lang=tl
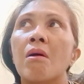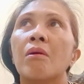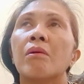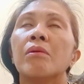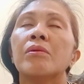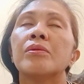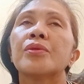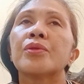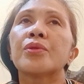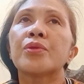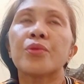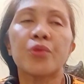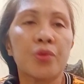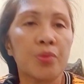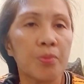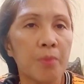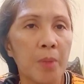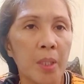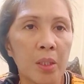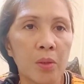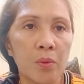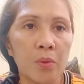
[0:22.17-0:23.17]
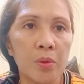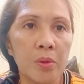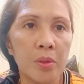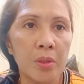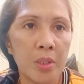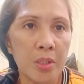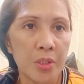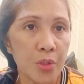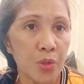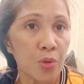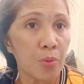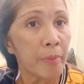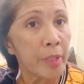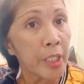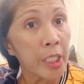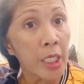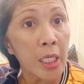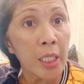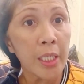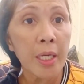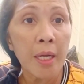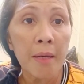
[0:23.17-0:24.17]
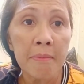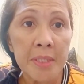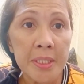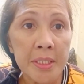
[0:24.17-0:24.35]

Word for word: Sus, my goodness. Yung binili namin